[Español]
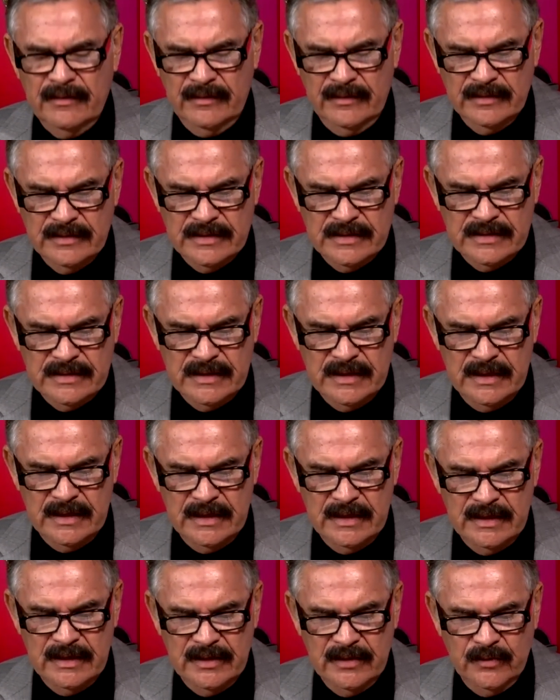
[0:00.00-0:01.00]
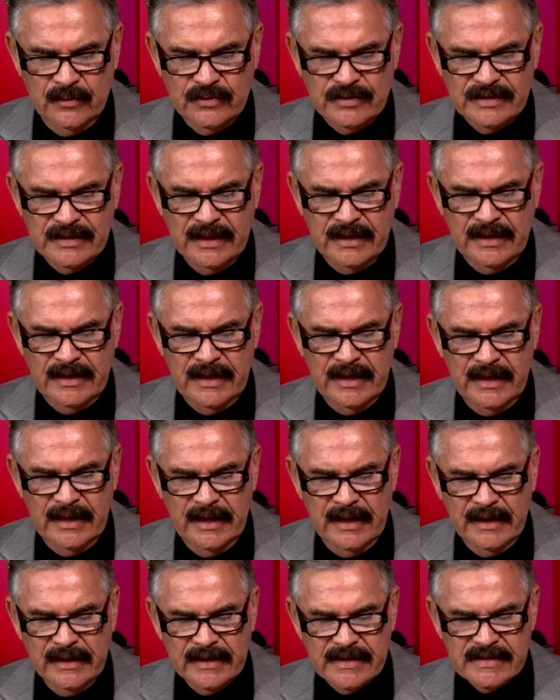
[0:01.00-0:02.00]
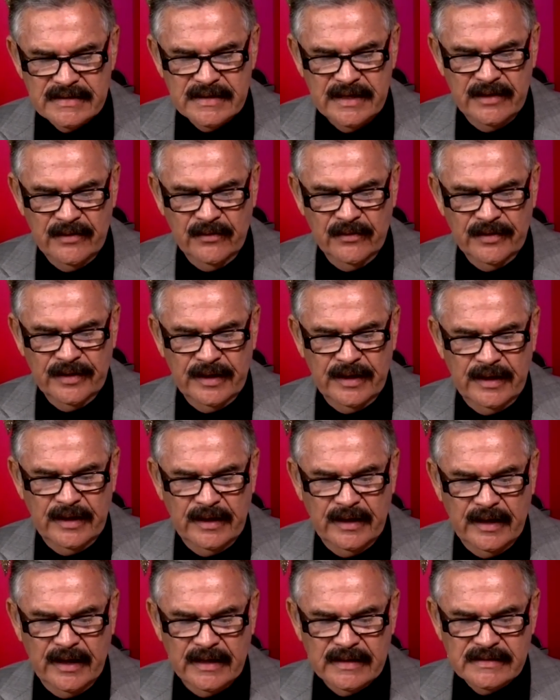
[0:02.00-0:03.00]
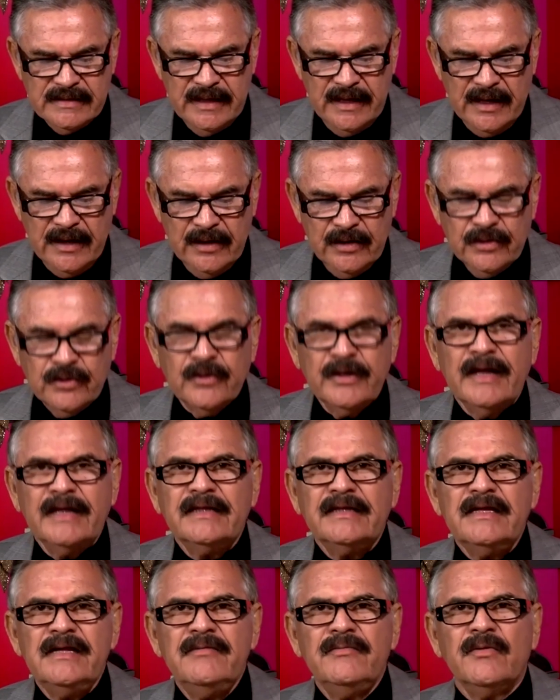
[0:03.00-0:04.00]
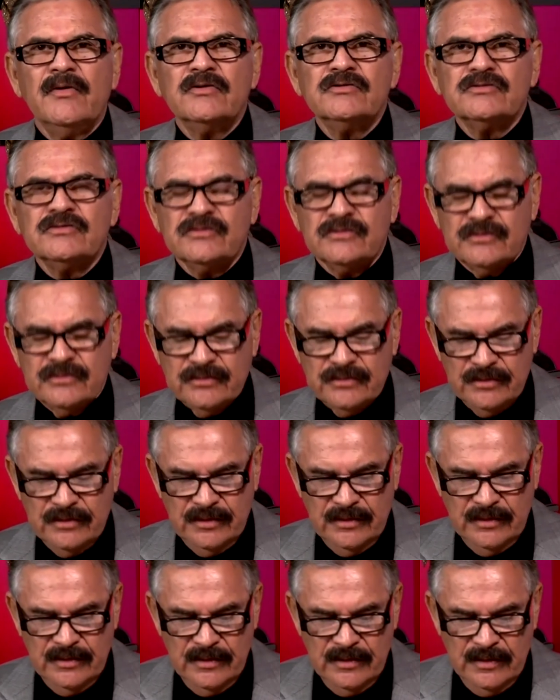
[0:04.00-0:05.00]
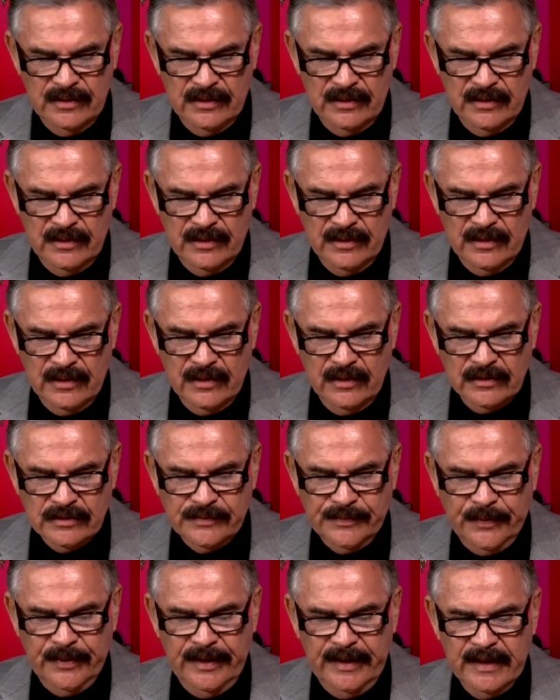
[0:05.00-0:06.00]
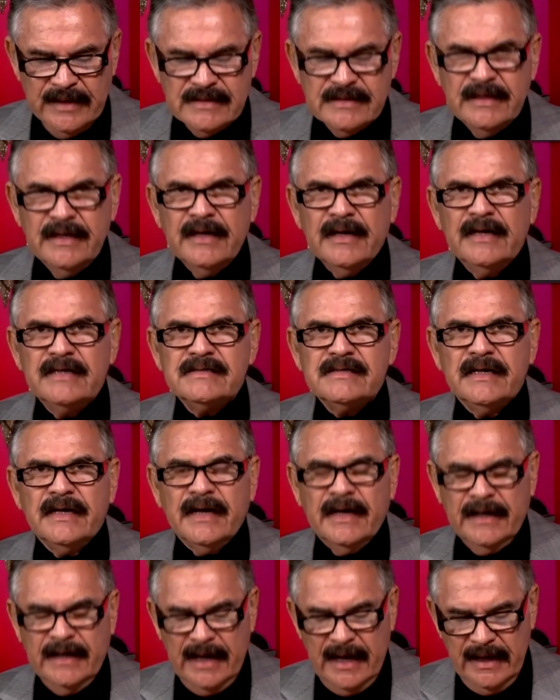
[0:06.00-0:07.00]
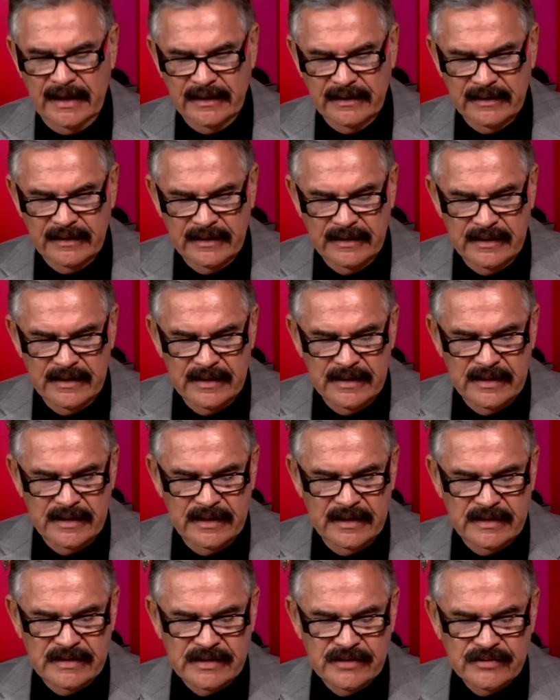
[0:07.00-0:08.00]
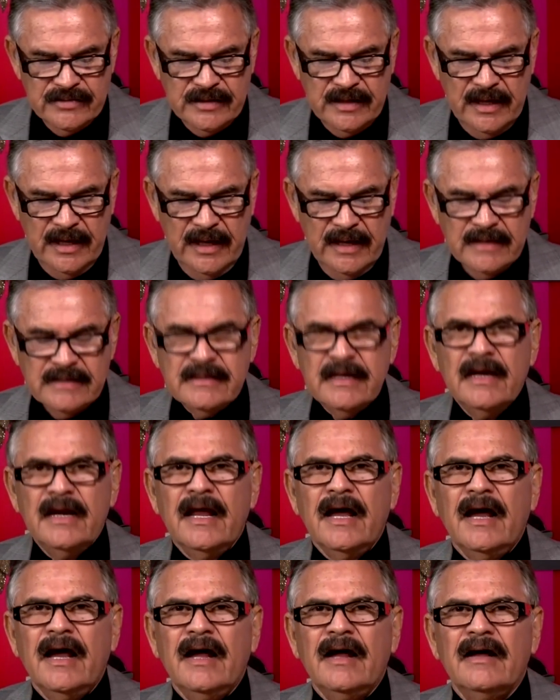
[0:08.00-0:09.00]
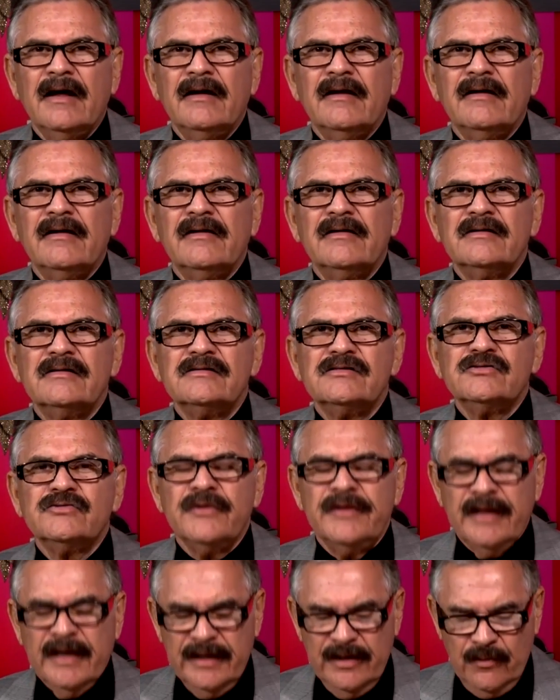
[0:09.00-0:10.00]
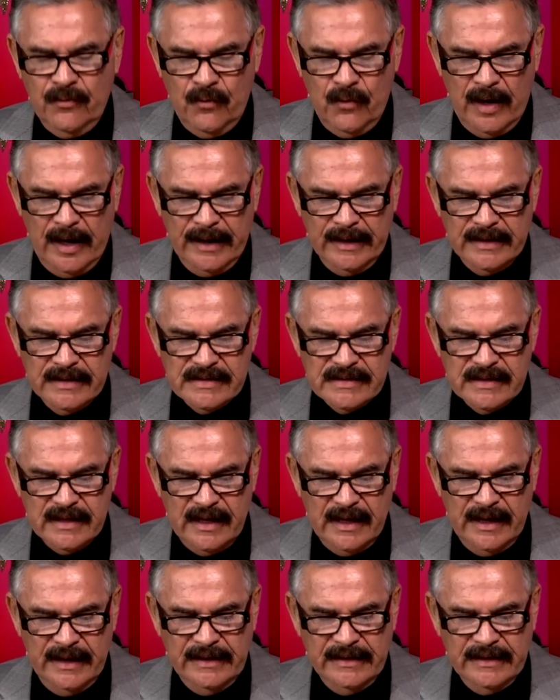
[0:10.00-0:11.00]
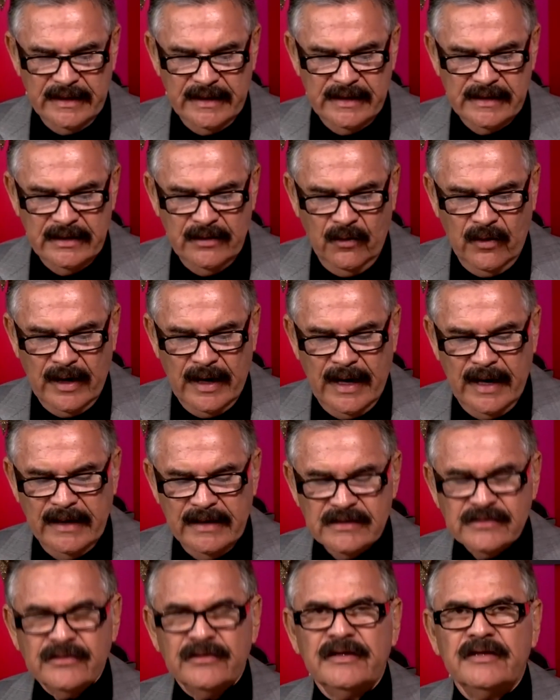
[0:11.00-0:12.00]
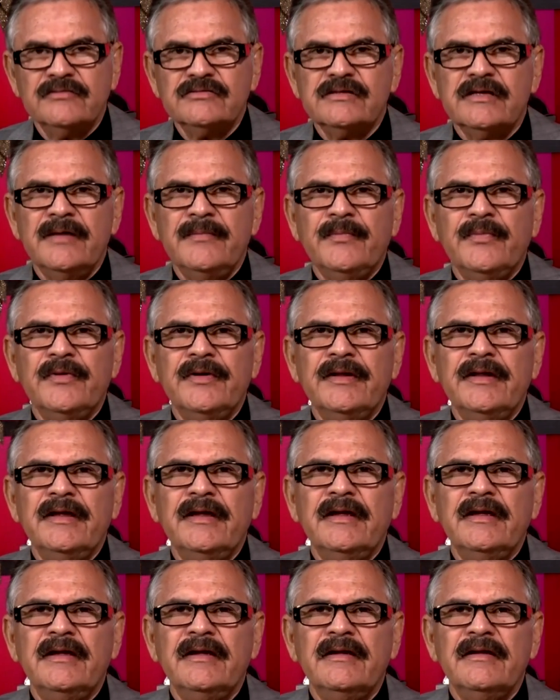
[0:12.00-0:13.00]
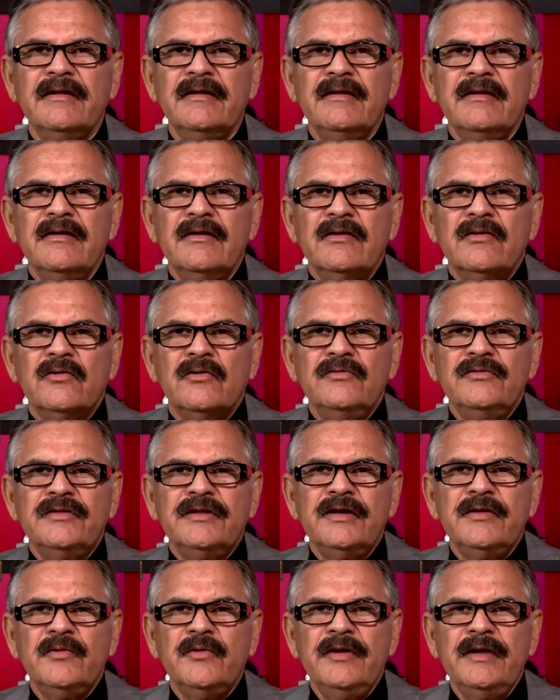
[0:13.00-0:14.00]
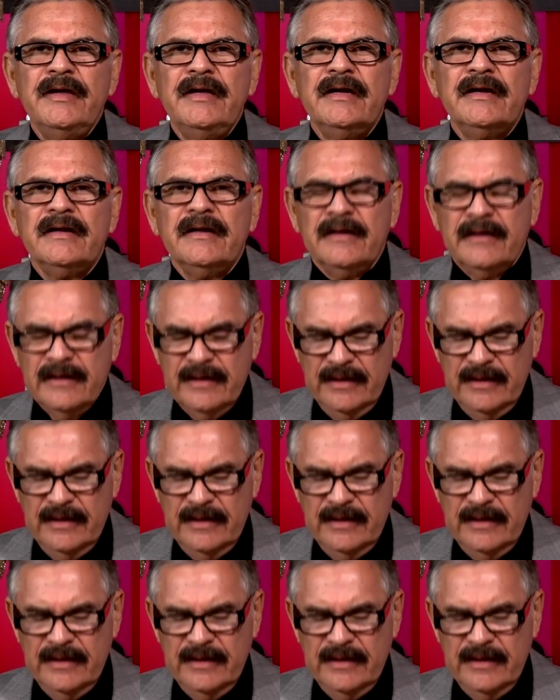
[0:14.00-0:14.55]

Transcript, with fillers: si usted tiene el deseo de hacer donativos, los puede hacer a este canal. Y si usted es de la ciudad de Juárez, hay tres locales donde usted puede contribuir